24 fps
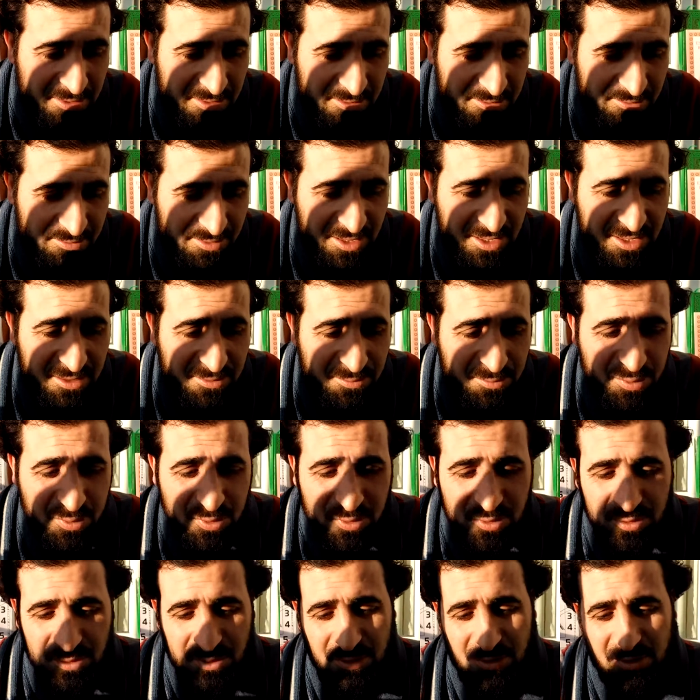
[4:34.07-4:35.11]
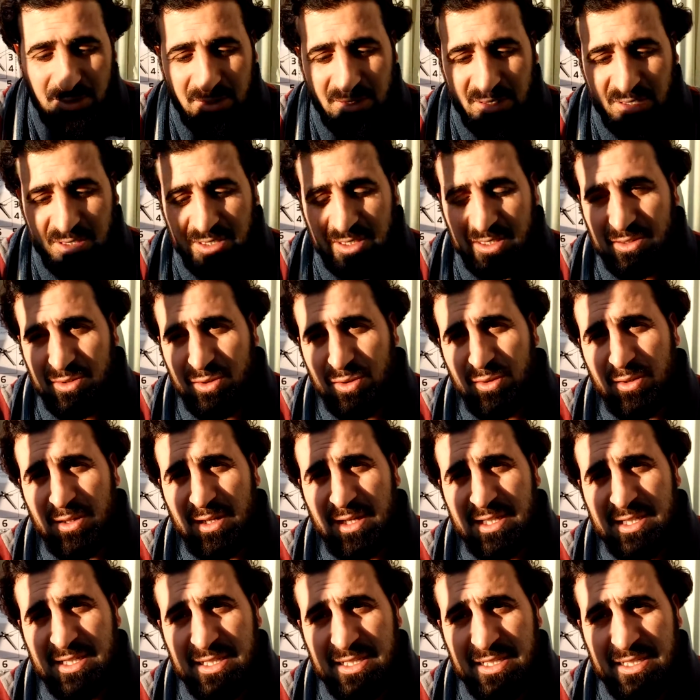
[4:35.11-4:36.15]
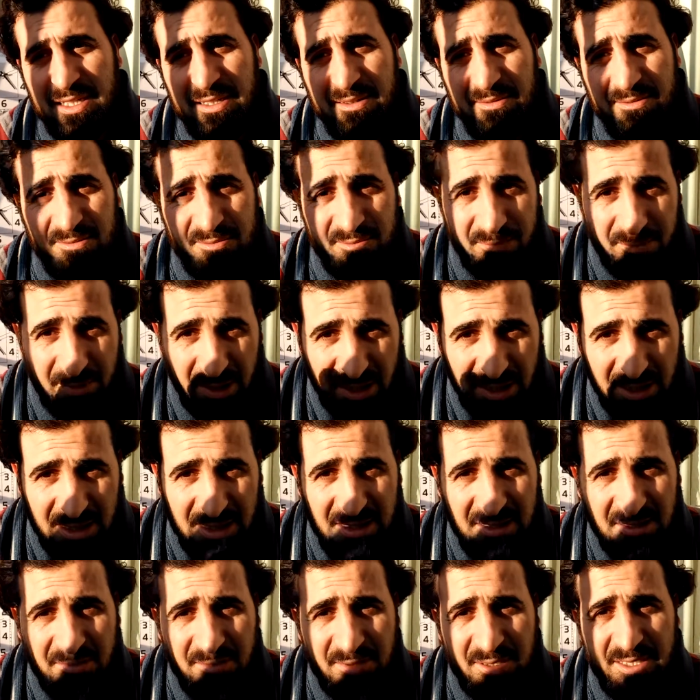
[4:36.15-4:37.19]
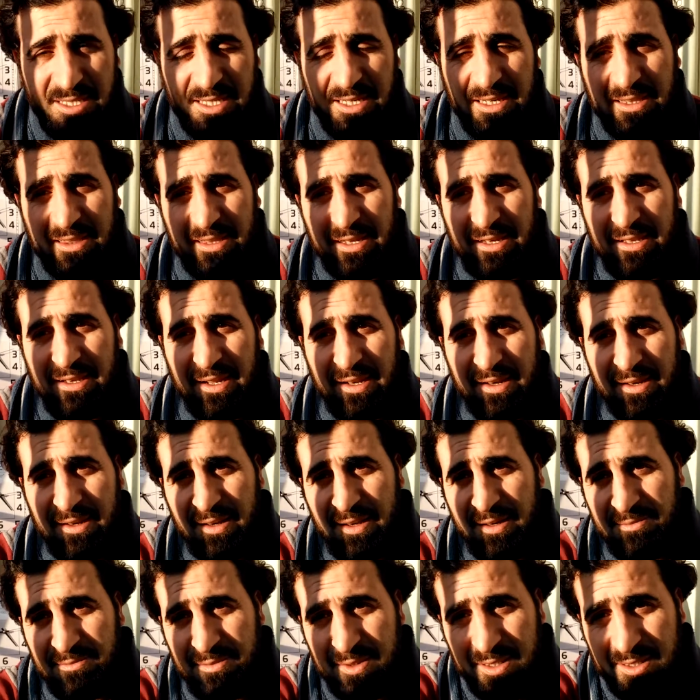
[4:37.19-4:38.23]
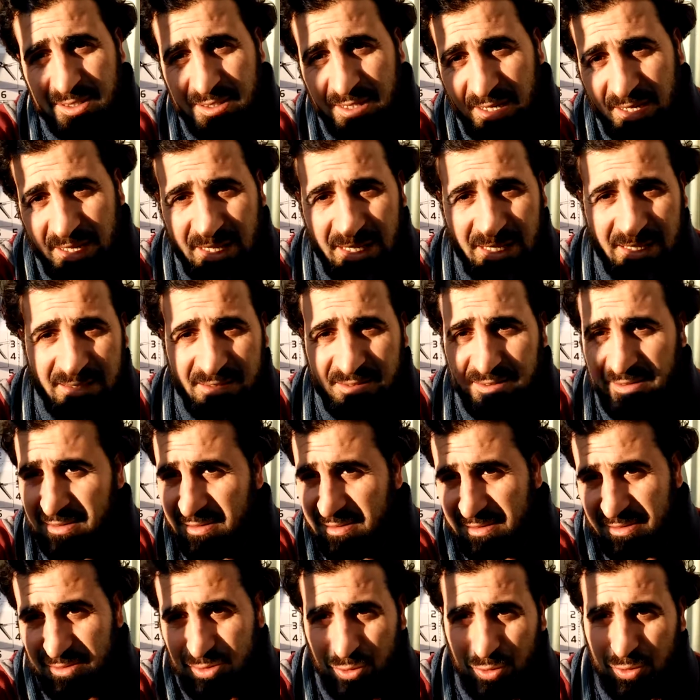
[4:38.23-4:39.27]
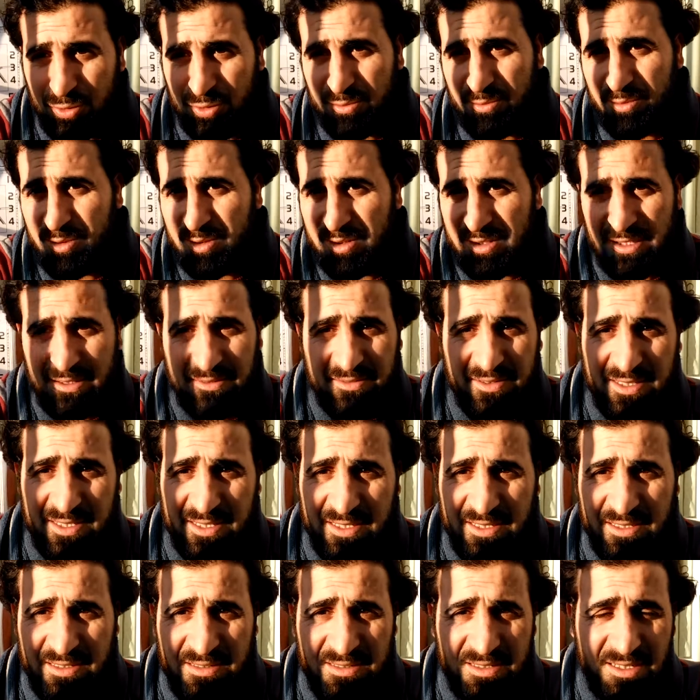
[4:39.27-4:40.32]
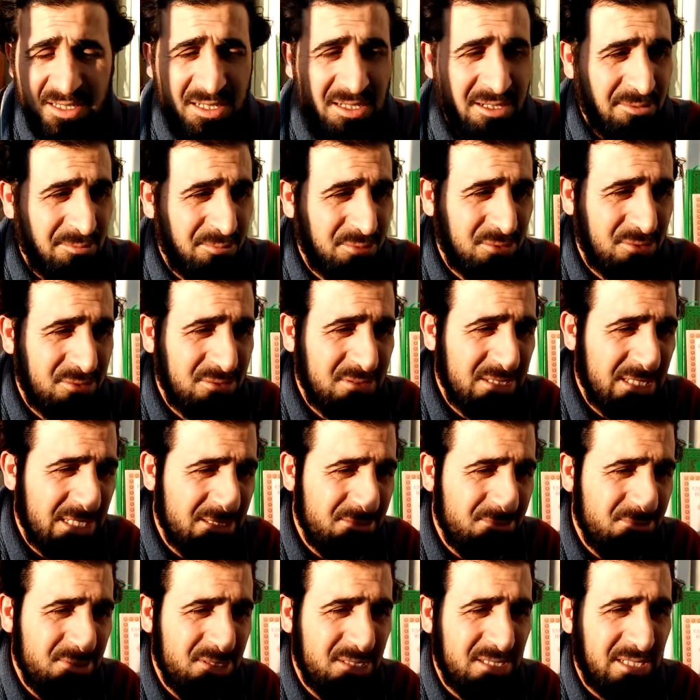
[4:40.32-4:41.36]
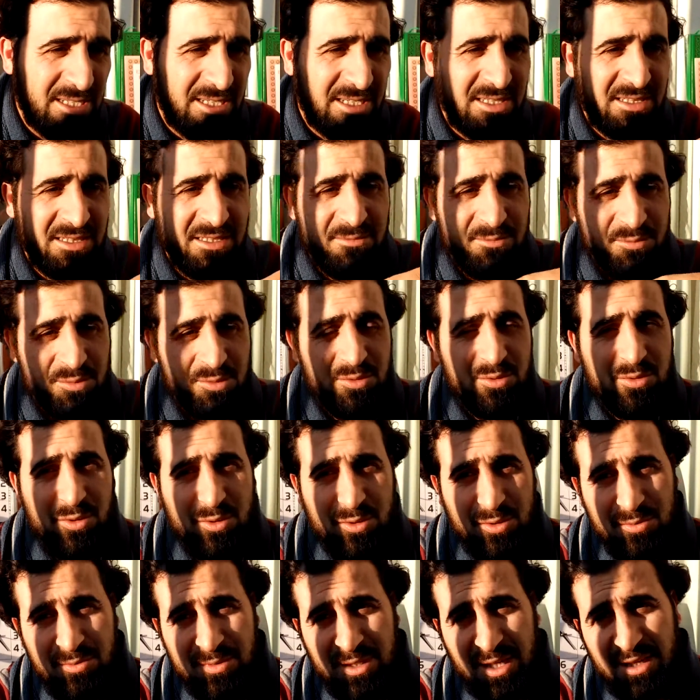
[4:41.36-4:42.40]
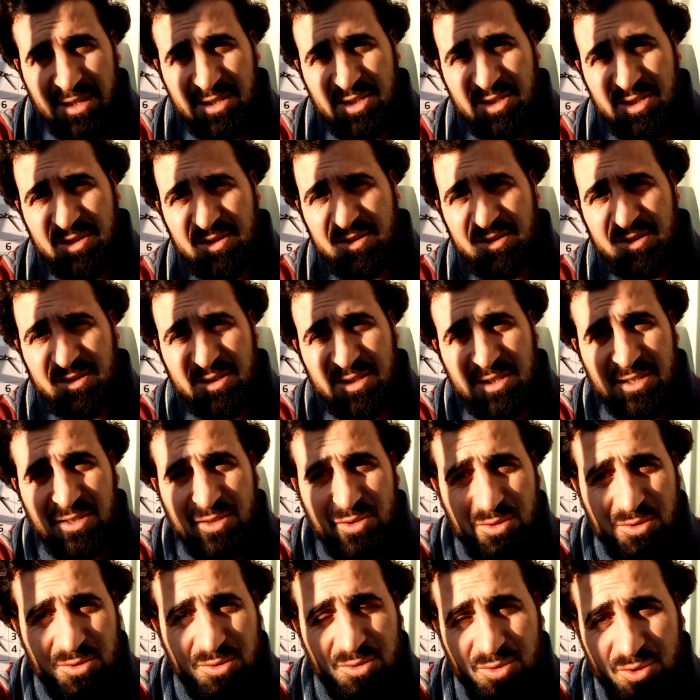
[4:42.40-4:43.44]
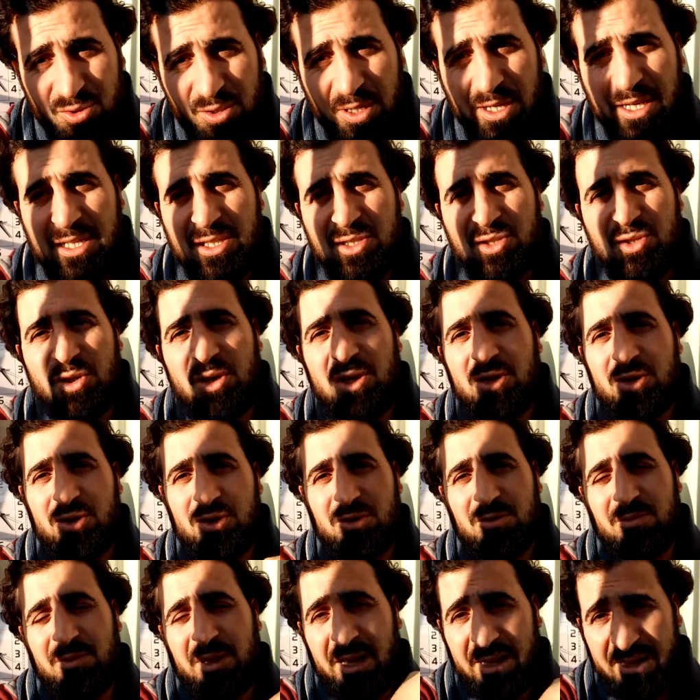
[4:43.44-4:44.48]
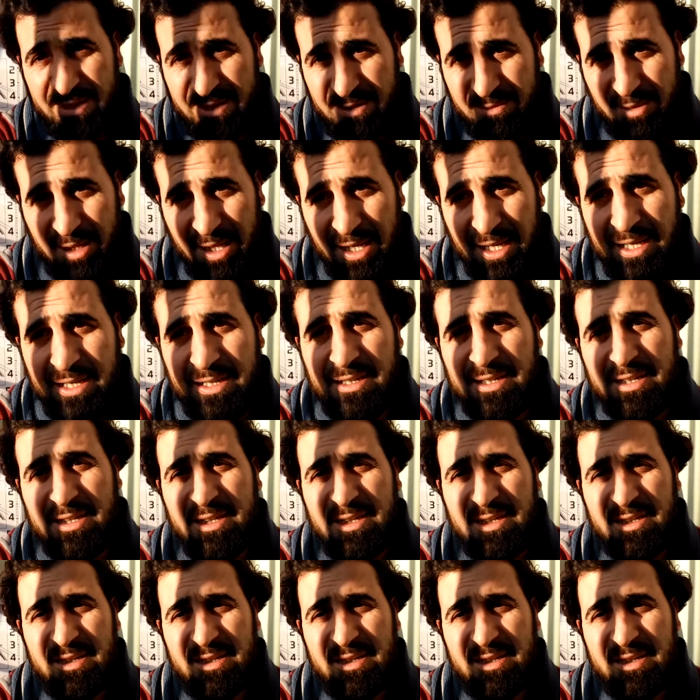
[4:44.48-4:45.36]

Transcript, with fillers: Ve bugün işte çok eskiden bariz bir şekilde inanılan bir ayetin yorumu, tefsiri bugün net bir şekilde bu yorum yanlıştır. İşte şu, şu ayet şöyle yorumlanmalı.